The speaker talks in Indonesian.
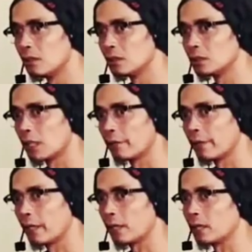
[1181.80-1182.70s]

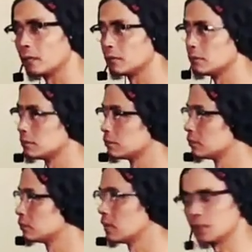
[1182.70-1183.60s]
OTW
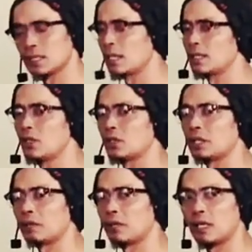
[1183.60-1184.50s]
nah segala di
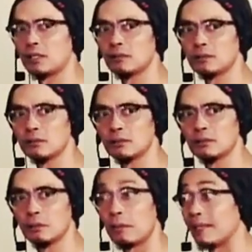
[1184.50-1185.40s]
OTW
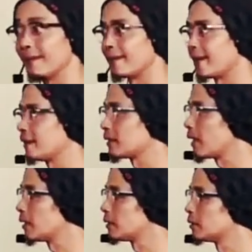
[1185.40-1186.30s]
nu paling keren
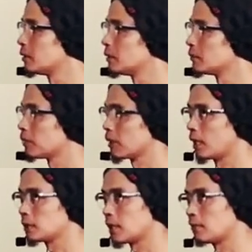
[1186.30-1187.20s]
tah
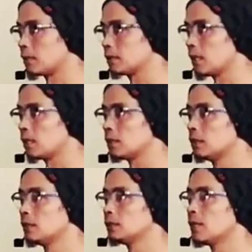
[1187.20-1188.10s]
pernah saya maca
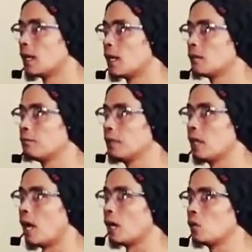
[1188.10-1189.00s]
jangan
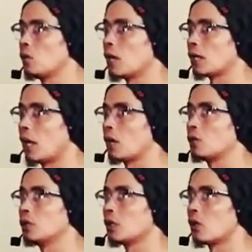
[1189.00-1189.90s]
ping aku karena
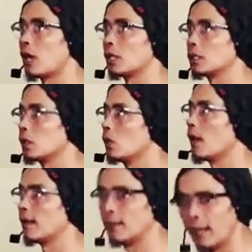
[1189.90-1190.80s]
aku di rokaat
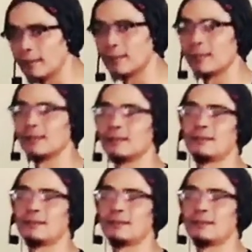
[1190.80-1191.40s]
kedua edan eh, tuh